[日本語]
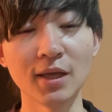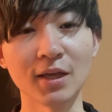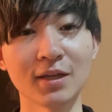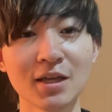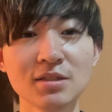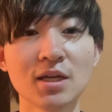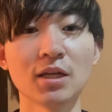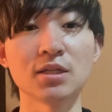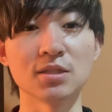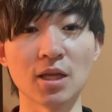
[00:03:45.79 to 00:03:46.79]
え現
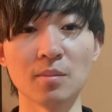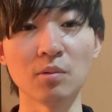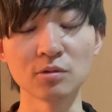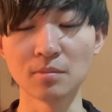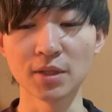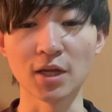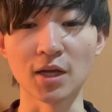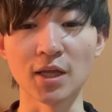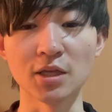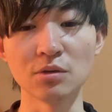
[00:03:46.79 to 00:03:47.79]
在ですね、僕ま
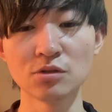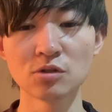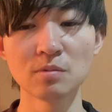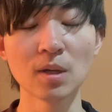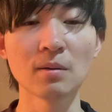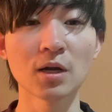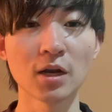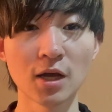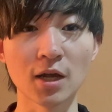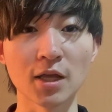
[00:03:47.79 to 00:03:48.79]
だえ、YouTube 側か
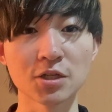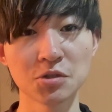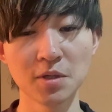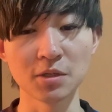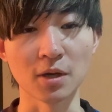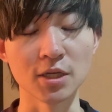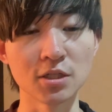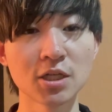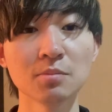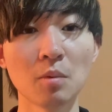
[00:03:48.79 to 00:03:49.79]
らえ、収益は
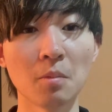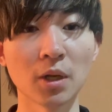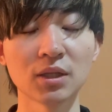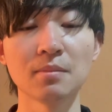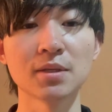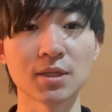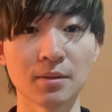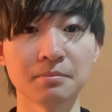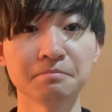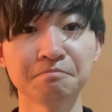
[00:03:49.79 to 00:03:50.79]
1円ももらってません。